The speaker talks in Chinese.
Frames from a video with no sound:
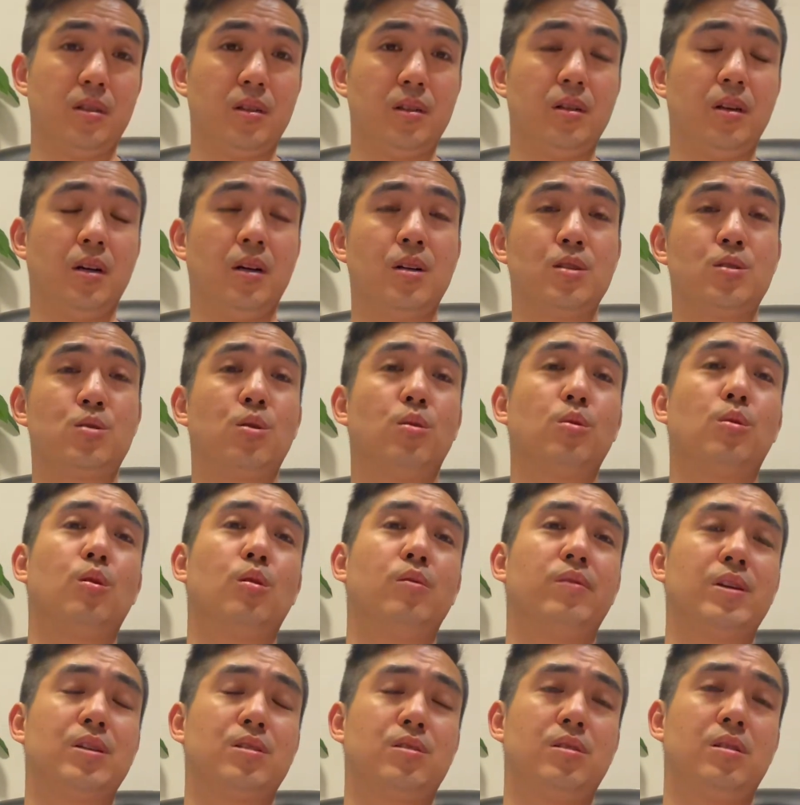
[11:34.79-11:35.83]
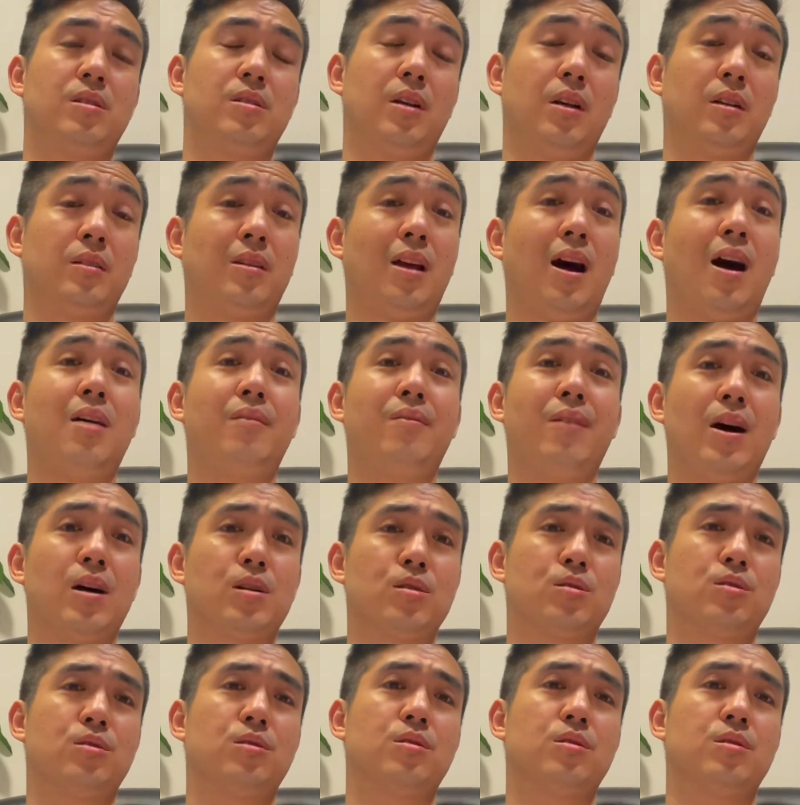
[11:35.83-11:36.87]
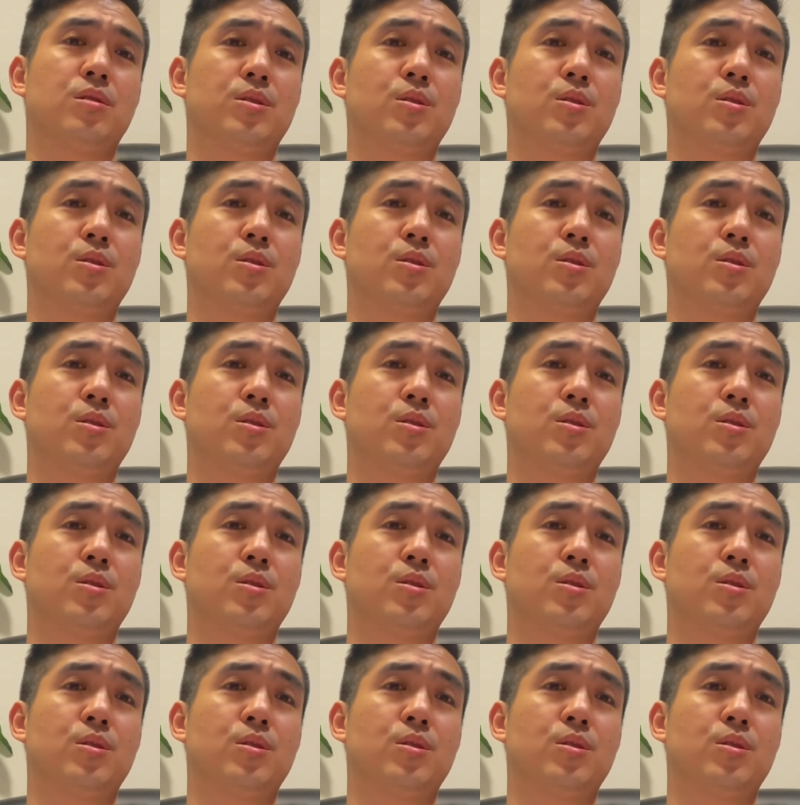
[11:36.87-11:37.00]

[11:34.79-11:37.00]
呃，Jokovic 的这个打法是